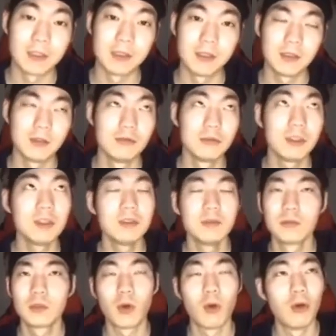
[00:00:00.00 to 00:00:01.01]
아 진짜
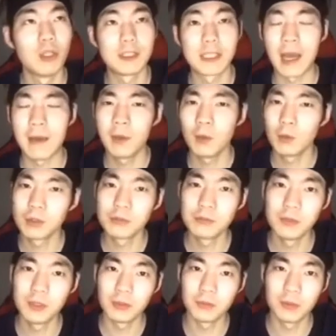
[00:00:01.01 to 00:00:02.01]
우리는 거의
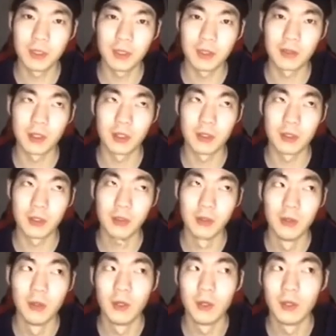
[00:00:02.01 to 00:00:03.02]
450명 막 이랬던 것
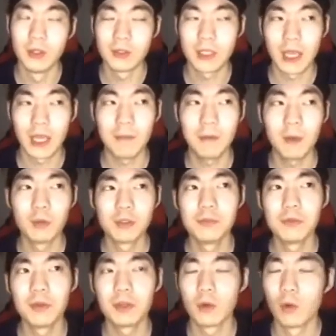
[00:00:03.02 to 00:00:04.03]
같아요. 4 5
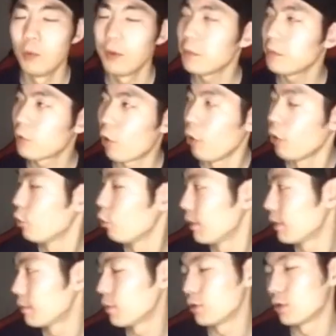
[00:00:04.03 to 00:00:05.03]
0명이가500 거의
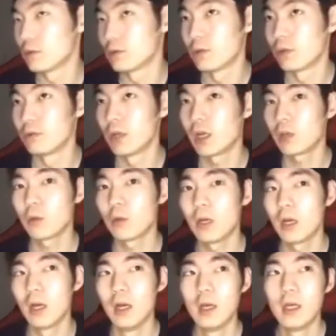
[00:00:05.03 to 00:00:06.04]
500명이었어요. 우리
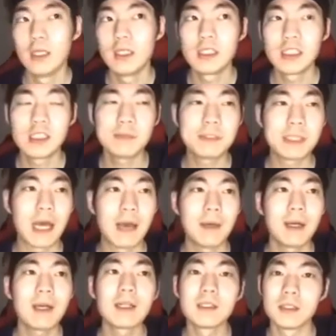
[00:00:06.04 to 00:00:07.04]
학교가
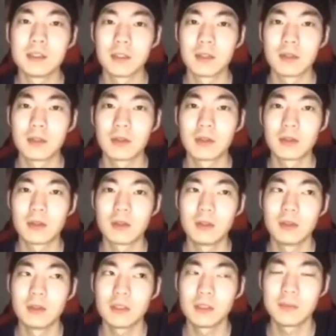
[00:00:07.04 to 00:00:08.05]
14반까지 있었
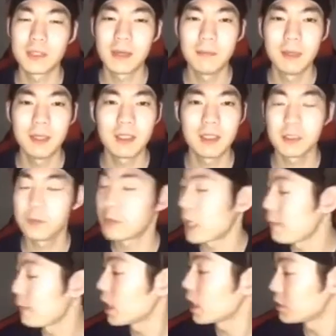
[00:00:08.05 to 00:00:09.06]
13반인가
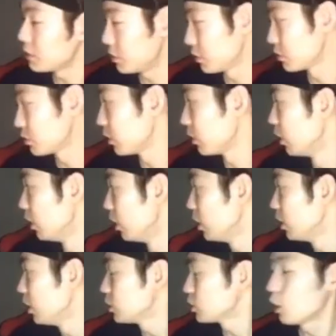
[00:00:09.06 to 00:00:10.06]
14반까지 있었어요.
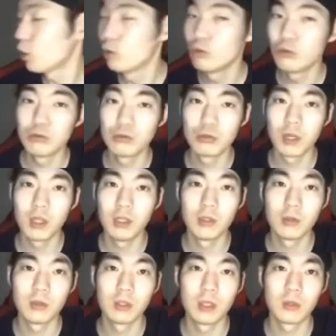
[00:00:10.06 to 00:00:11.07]
서울에
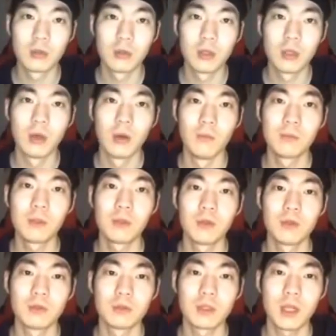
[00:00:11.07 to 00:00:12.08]
있는 고등학교인데
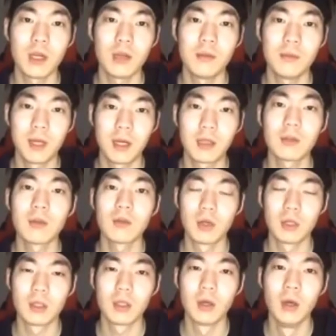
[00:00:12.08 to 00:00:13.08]
엄청 사람이 많았던
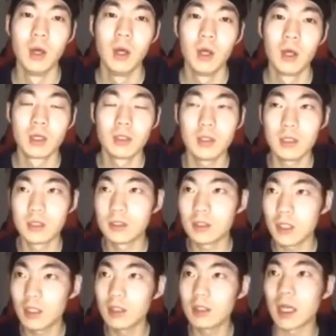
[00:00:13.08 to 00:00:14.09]
것 같아요. 근데
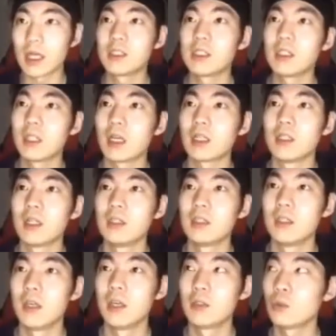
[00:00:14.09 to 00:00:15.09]
그때는 당시엔 다
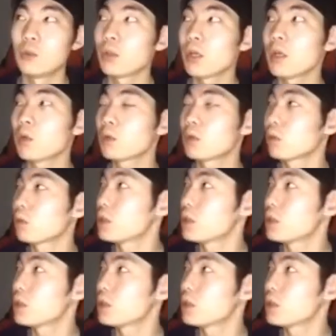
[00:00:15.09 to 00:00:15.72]
그랬는데 초등학교